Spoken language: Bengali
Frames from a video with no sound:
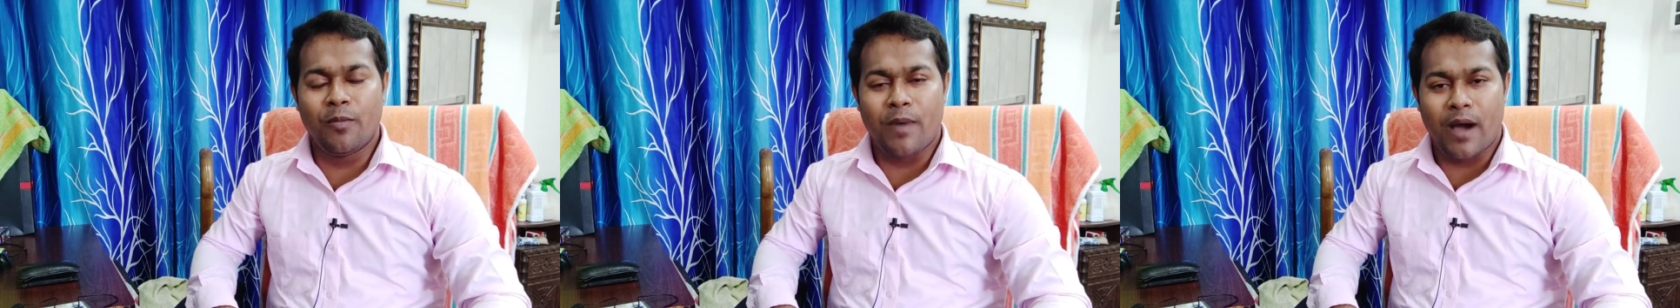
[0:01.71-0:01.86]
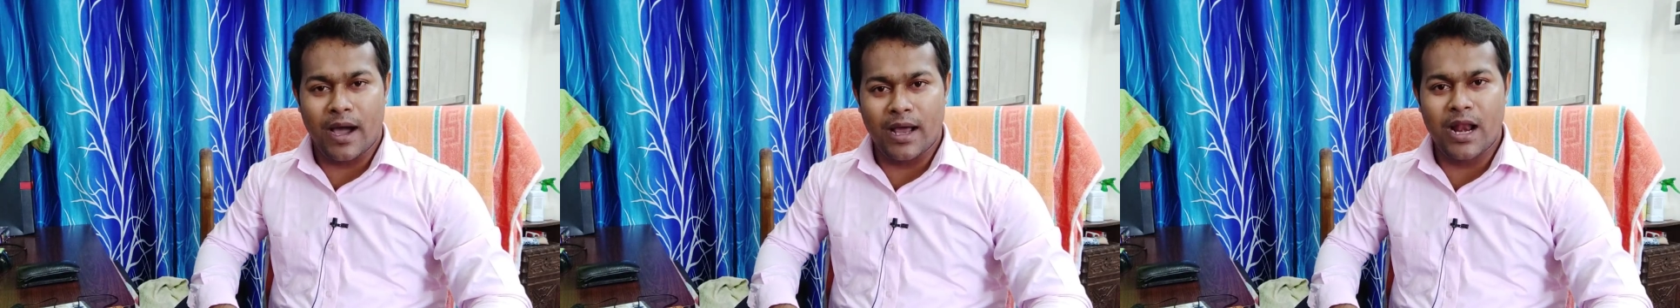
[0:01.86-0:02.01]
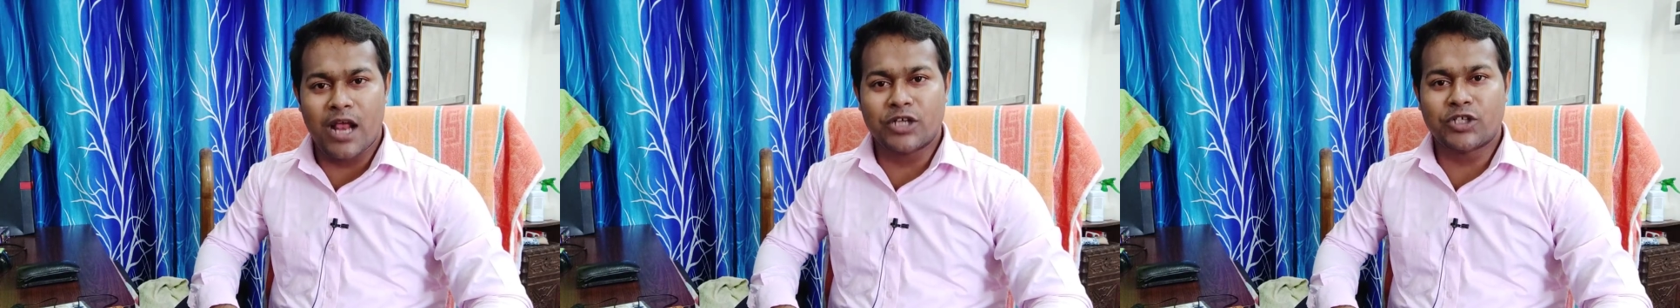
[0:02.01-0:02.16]

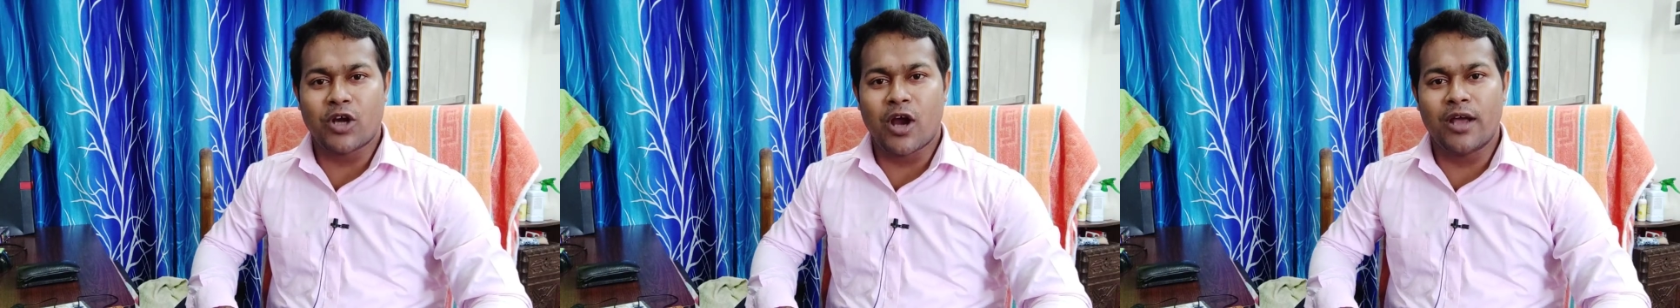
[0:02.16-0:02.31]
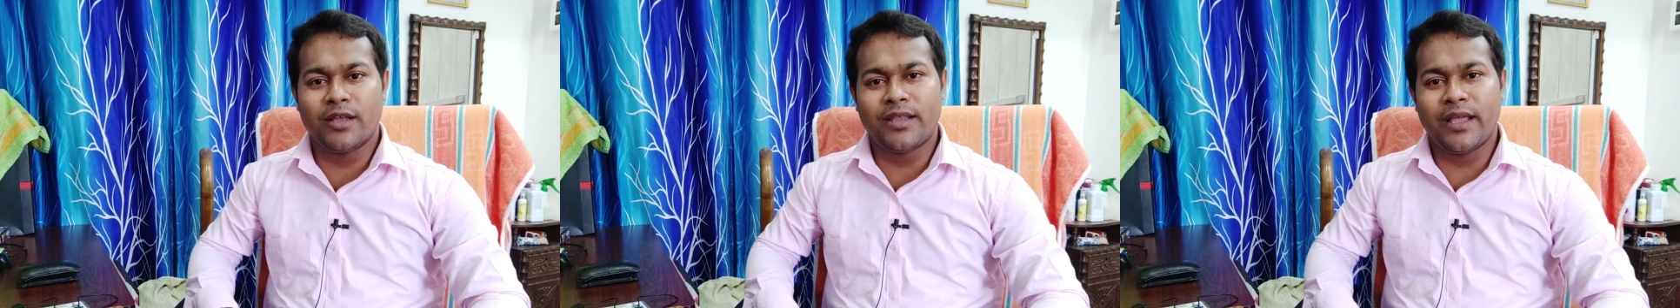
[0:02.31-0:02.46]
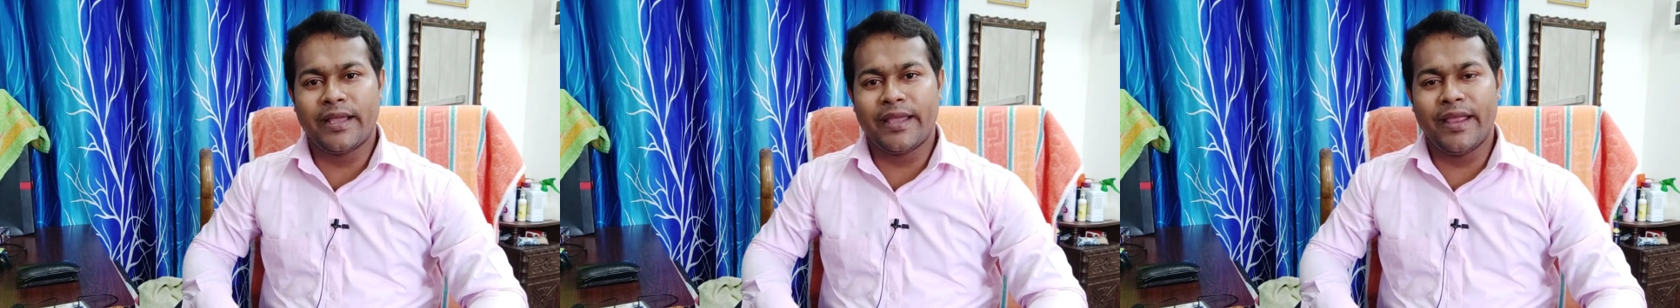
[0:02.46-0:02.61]
বাংলা
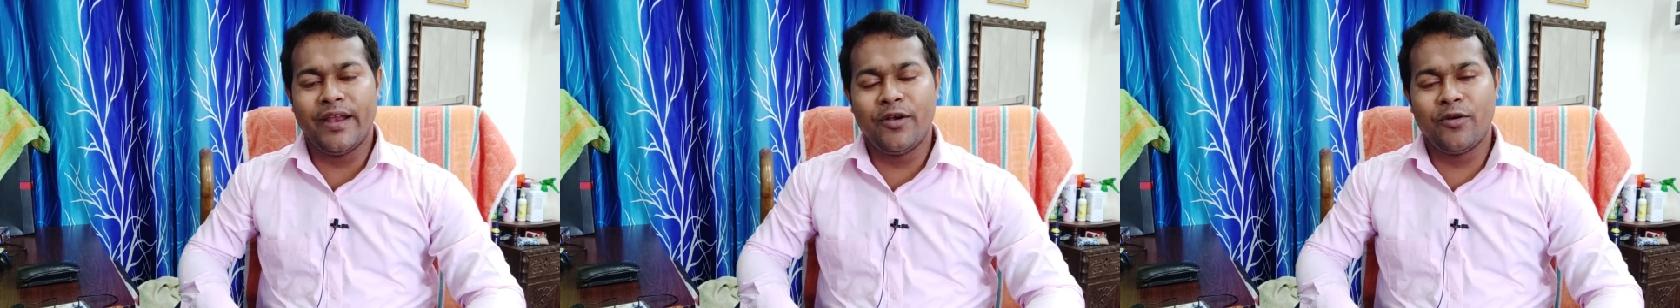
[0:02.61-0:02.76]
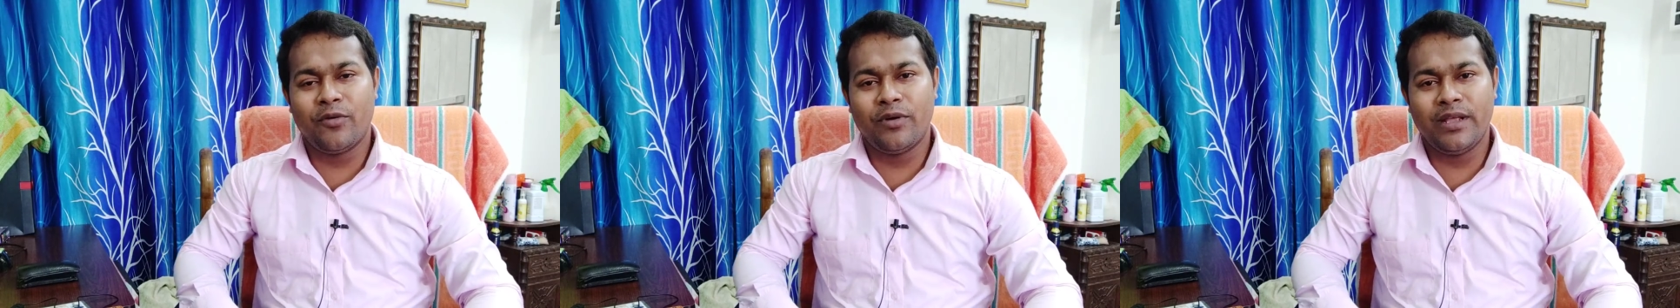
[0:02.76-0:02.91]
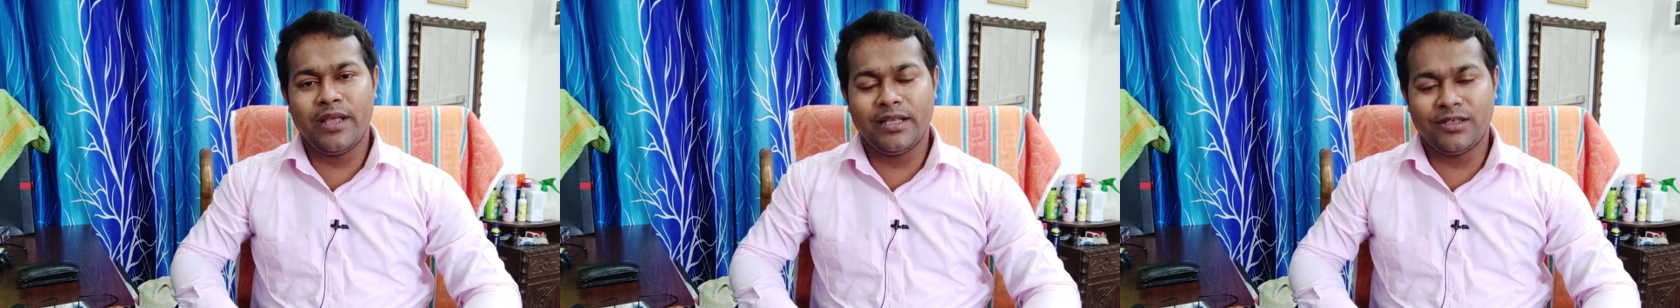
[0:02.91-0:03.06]
সহায়তা
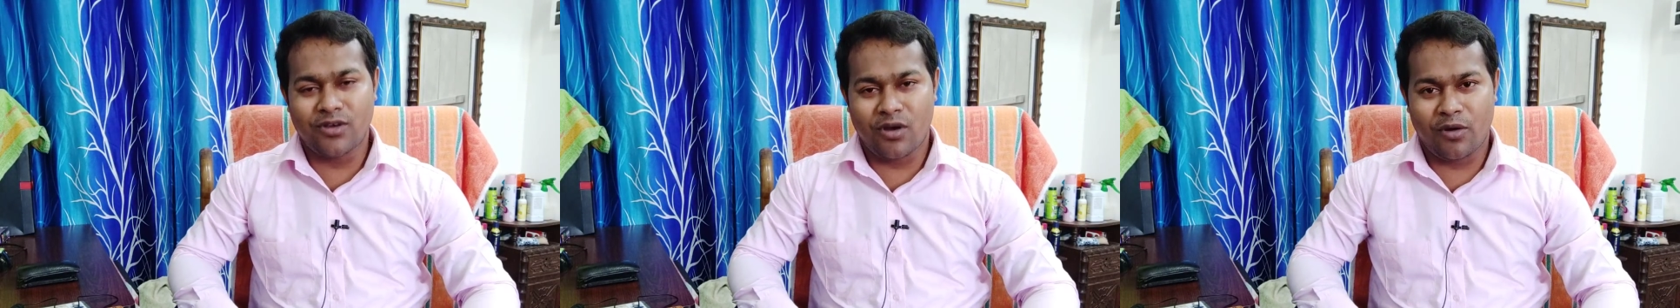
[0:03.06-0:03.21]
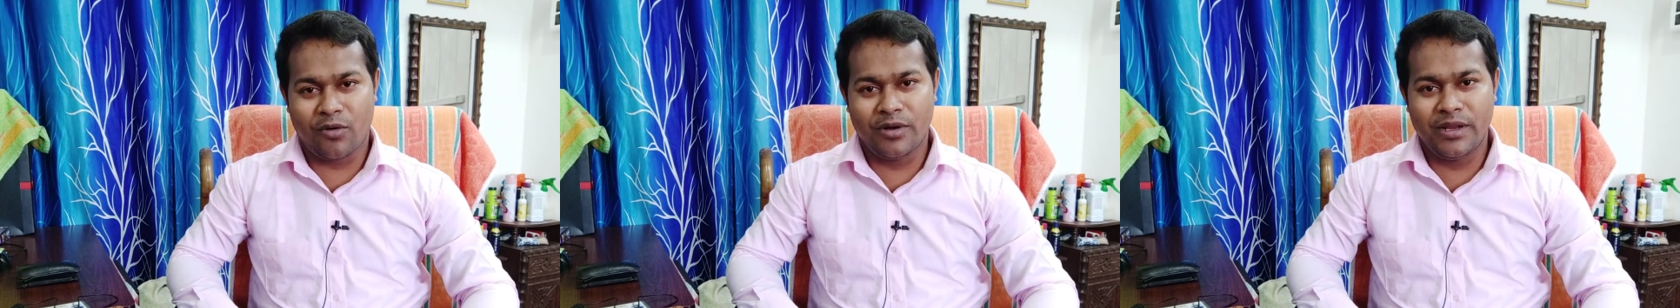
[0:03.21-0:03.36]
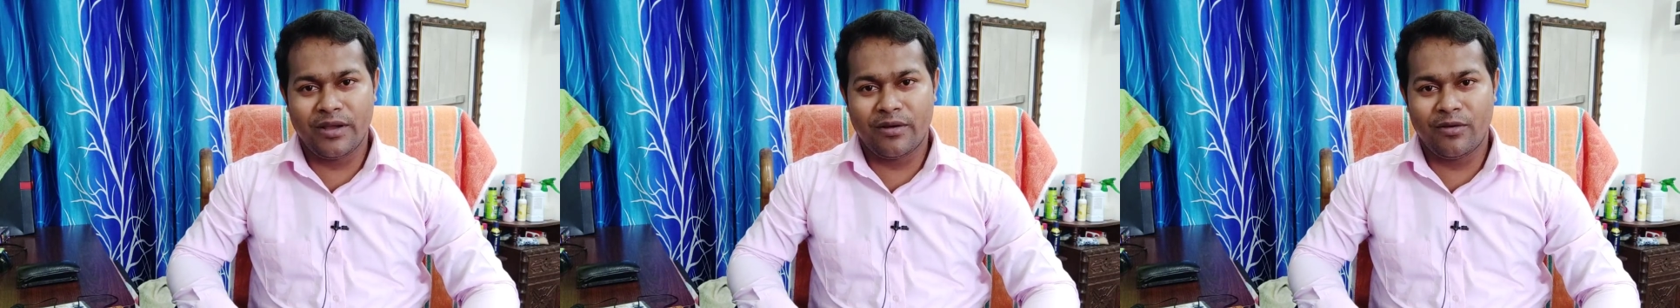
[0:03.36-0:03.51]
কেন্দ্র নিয়ে
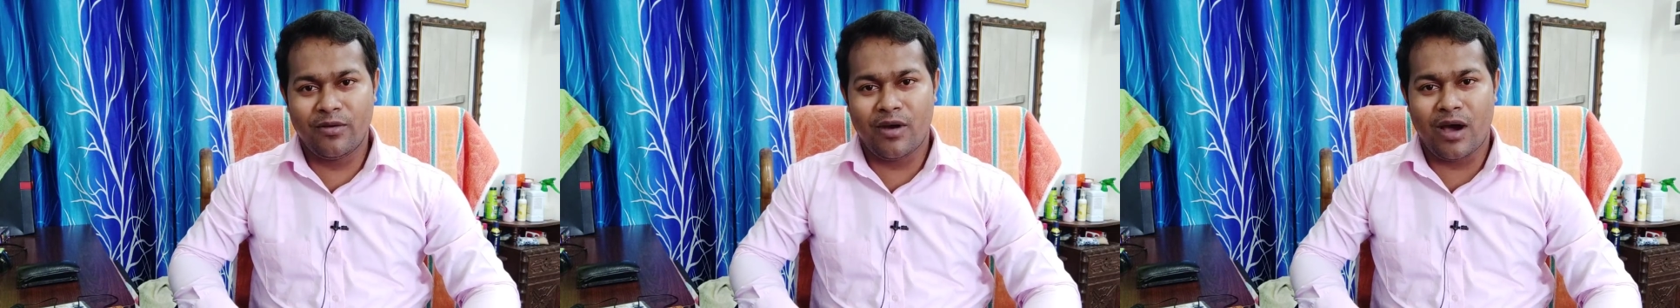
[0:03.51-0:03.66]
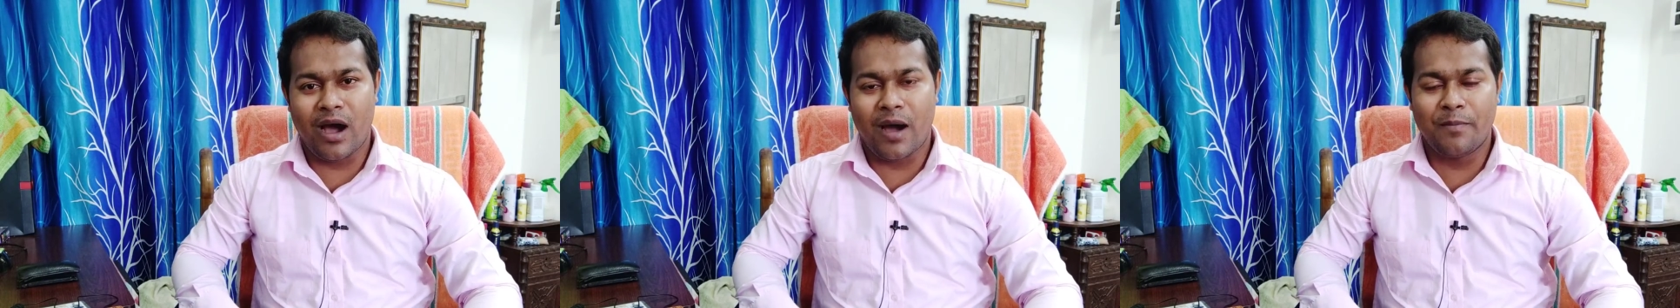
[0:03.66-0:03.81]
যখনই কোনো